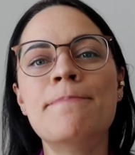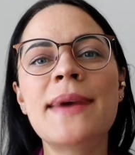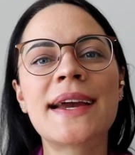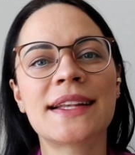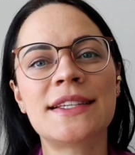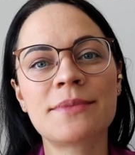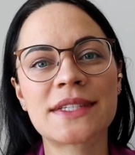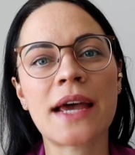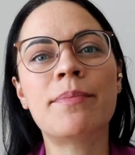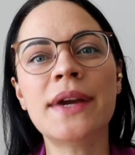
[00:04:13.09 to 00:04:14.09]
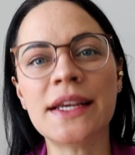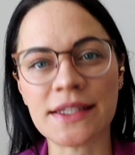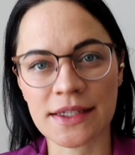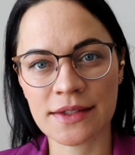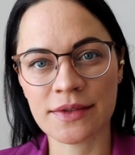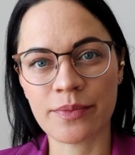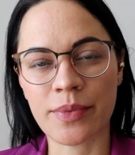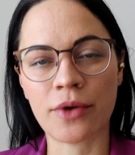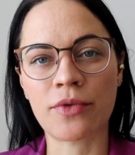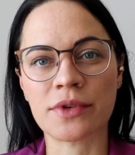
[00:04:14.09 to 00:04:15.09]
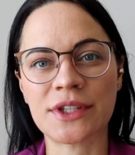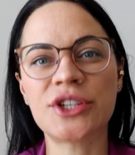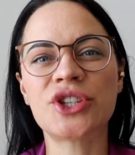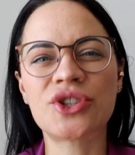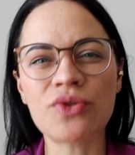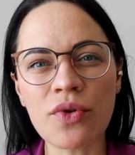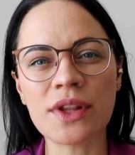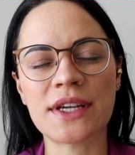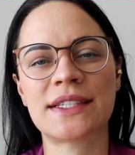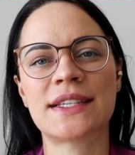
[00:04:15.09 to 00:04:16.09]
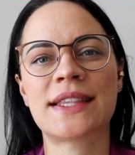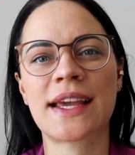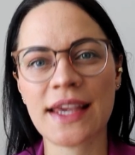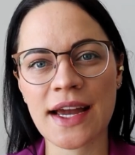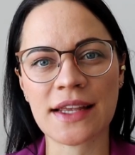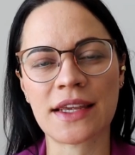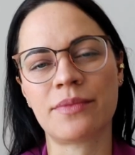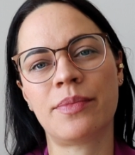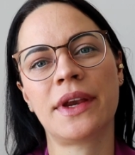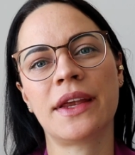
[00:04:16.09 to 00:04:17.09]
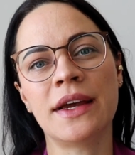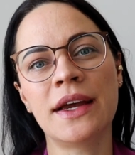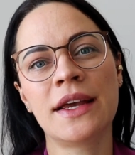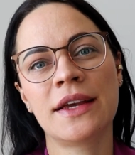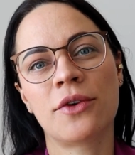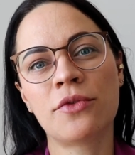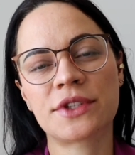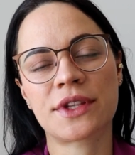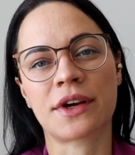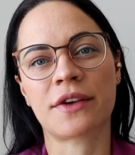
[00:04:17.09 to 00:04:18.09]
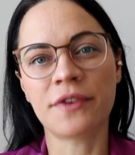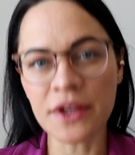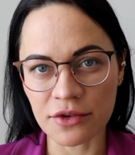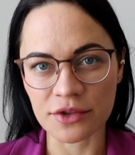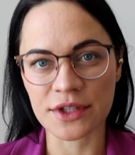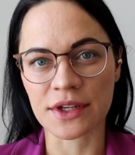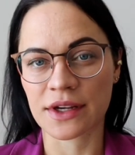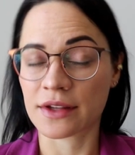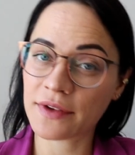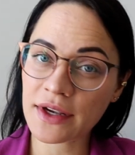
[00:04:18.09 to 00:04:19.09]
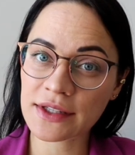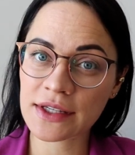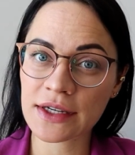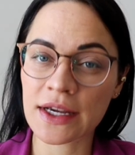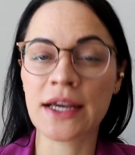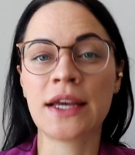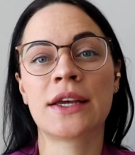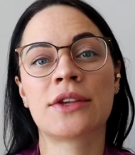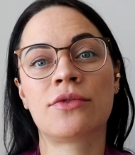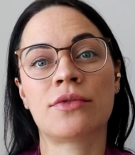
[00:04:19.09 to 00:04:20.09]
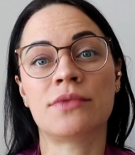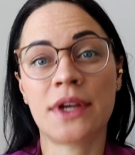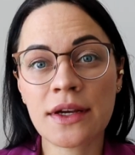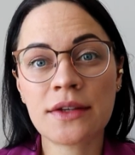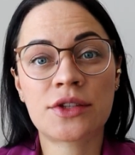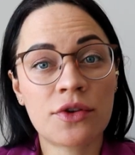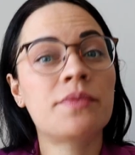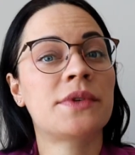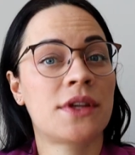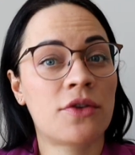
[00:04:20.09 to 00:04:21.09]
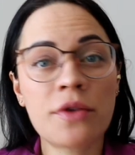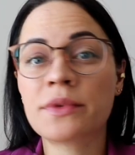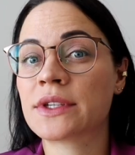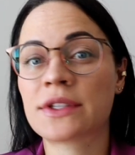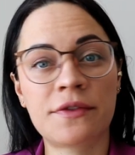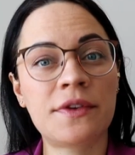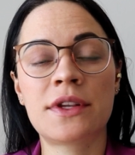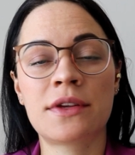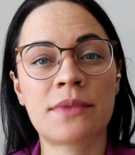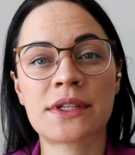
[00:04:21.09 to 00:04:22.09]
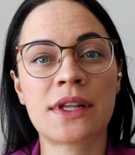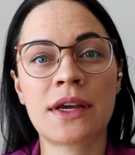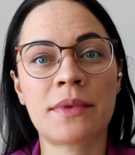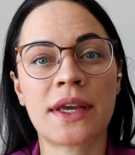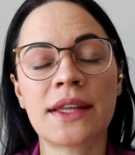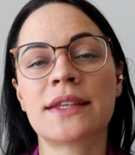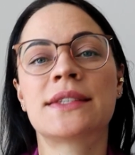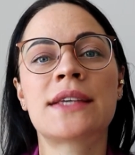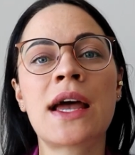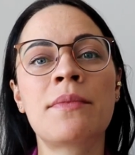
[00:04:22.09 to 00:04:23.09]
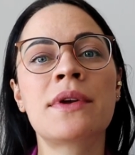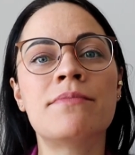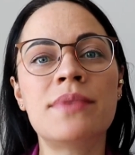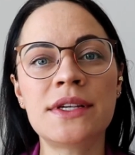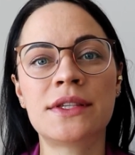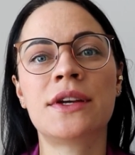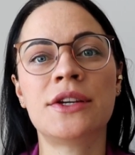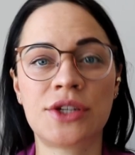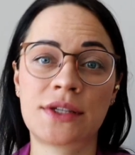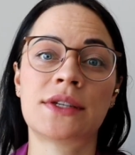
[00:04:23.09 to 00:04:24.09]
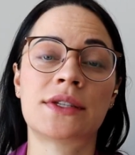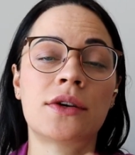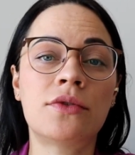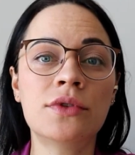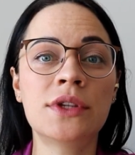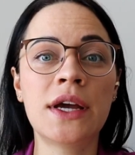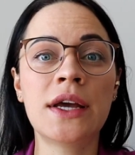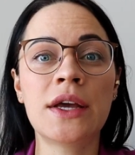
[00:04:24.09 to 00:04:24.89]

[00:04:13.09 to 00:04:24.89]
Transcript: мы хотим забыть про тяжелое состояние при острых вирусных инфекциях, то да, стоит познакомиться с эфирными маслами. Это самый быстрый и чистый заход